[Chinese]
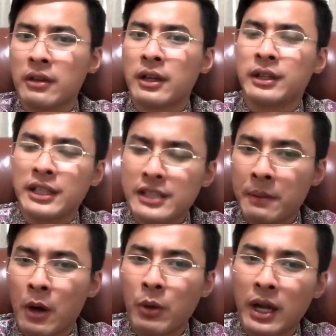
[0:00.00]
你只要
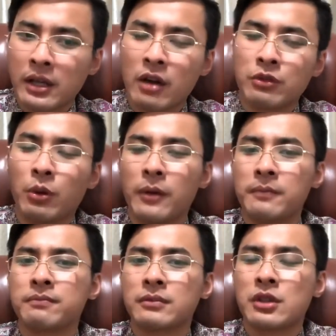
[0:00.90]
过来告诉我，
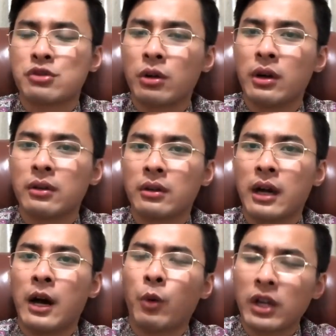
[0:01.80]
说
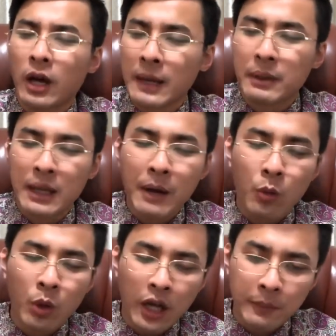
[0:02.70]
啊，我老杨，哪话，
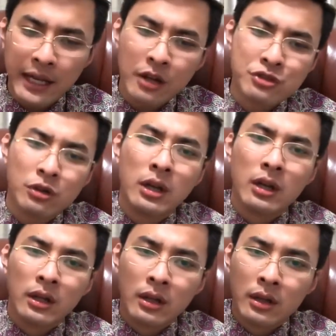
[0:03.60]
我老兵那样说，
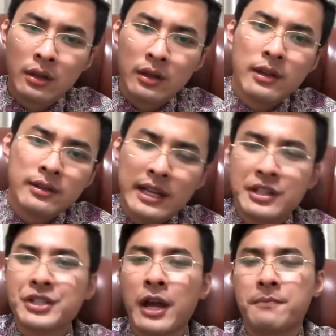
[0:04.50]
蔡
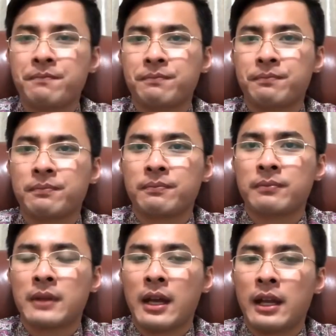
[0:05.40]
省长，
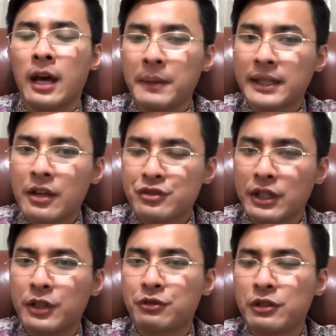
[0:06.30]
老兵当水
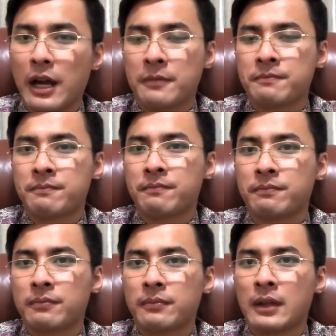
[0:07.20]
利局长，
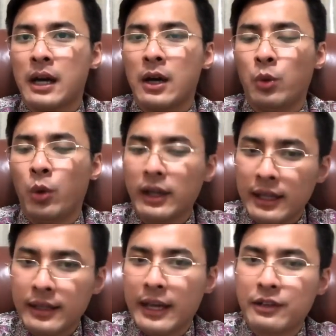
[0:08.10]
啊，我
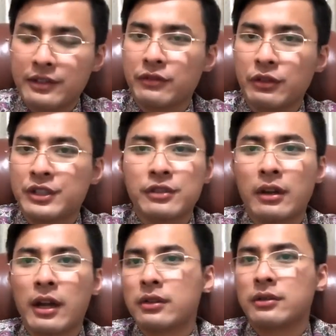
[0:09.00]
能给政府结
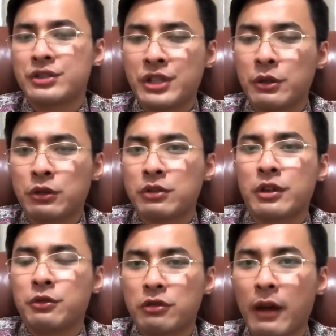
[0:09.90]
算节约多少
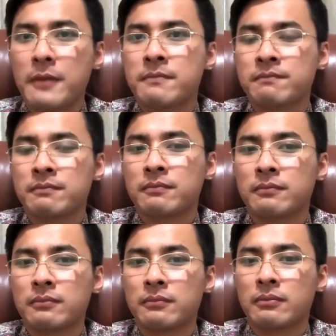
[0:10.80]
预算？
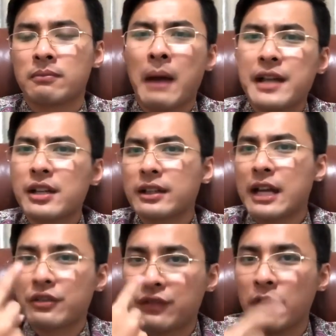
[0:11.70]
马上他
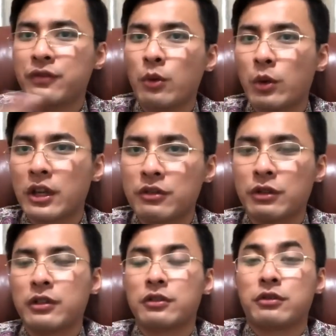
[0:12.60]
就封封我当
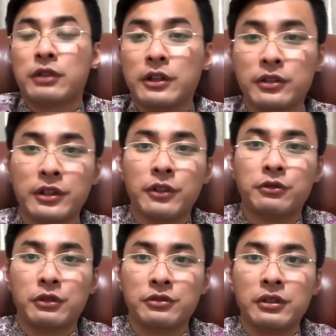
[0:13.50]
水水利这个
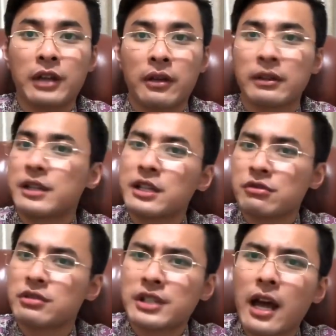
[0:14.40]
局局长。他现在就
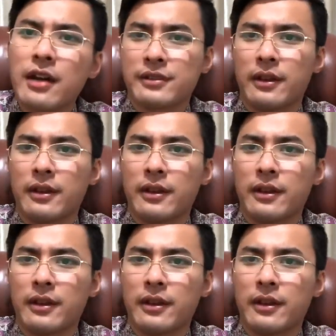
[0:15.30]
是这样子。